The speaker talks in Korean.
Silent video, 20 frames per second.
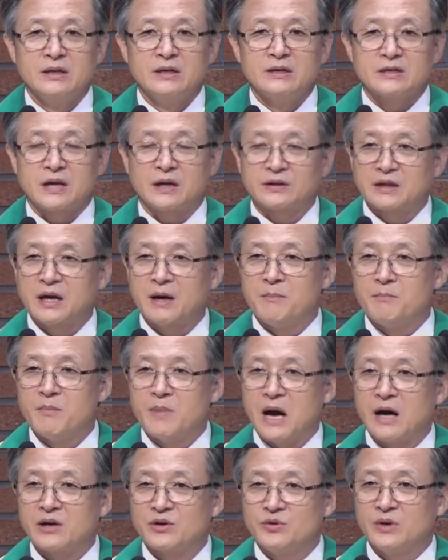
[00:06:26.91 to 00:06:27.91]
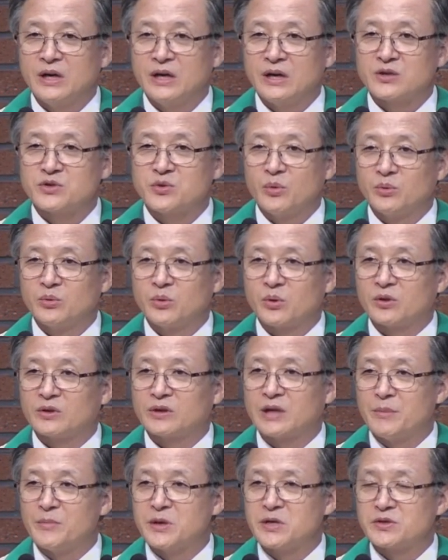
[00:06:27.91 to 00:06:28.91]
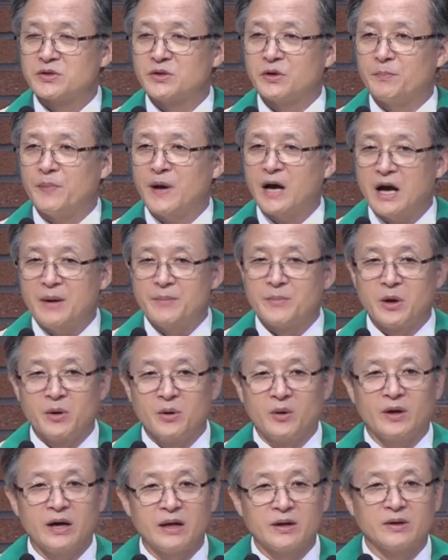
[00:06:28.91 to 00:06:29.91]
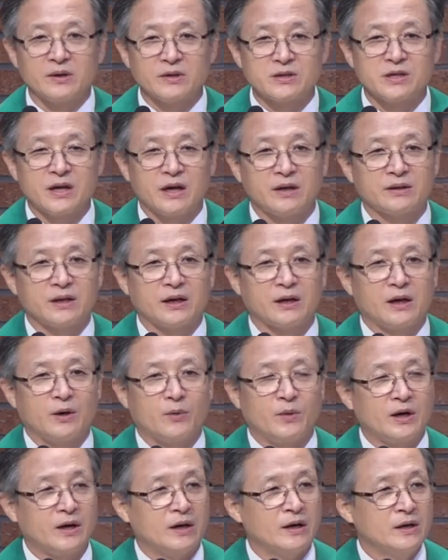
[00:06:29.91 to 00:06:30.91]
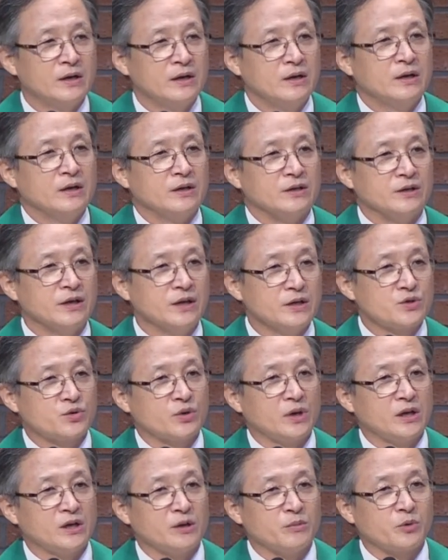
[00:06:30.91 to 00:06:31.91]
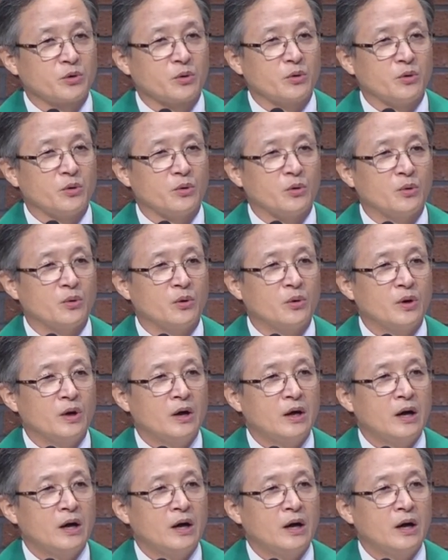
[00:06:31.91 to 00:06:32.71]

사탄 마귀의 종로로 타면서 파멸로 가는 것이 안타까워 예수의 이름으로